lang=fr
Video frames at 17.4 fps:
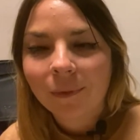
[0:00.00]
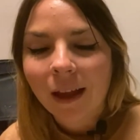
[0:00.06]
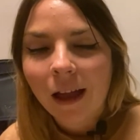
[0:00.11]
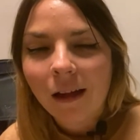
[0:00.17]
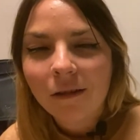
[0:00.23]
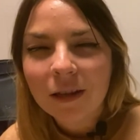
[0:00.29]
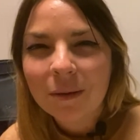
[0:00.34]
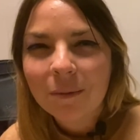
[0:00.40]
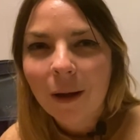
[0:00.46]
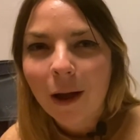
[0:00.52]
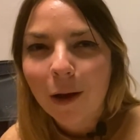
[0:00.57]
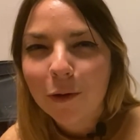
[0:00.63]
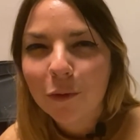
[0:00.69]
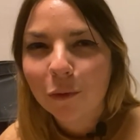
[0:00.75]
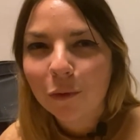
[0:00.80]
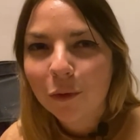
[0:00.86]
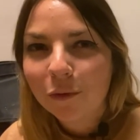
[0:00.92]
avec
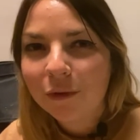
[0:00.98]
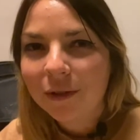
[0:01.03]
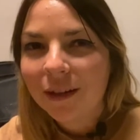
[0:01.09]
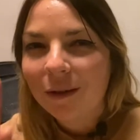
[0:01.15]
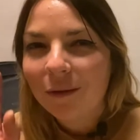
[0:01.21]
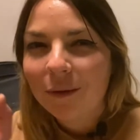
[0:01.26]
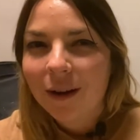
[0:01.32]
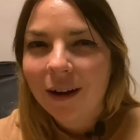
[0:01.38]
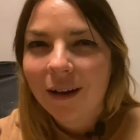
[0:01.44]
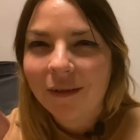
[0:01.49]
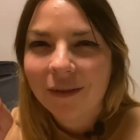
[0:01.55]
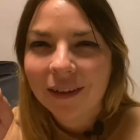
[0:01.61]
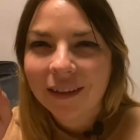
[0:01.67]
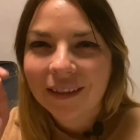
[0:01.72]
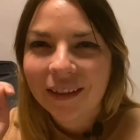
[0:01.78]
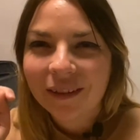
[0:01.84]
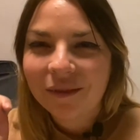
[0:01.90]
Marion, que vous allez voir à la
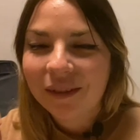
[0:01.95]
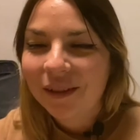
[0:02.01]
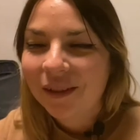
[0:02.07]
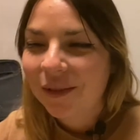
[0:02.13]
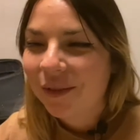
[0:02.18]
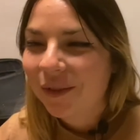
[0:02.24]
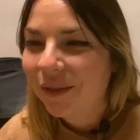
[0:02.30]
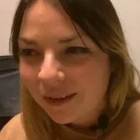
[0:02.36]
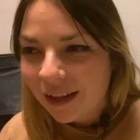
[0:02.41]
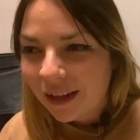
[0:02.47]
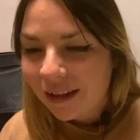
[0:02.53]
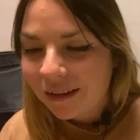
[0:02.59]
fin de cette vidéo,